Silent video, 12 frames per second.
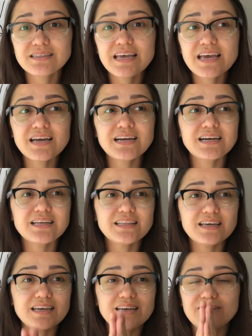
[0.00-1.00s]
deja
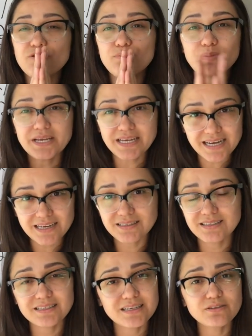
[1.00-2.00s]
de
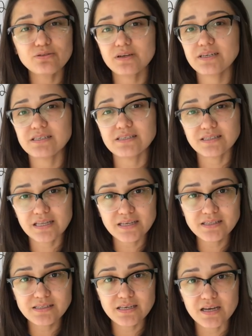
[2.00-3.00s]
complicarte tanto la
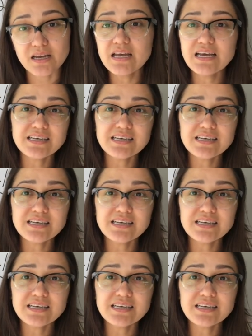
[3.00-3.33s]
existencia.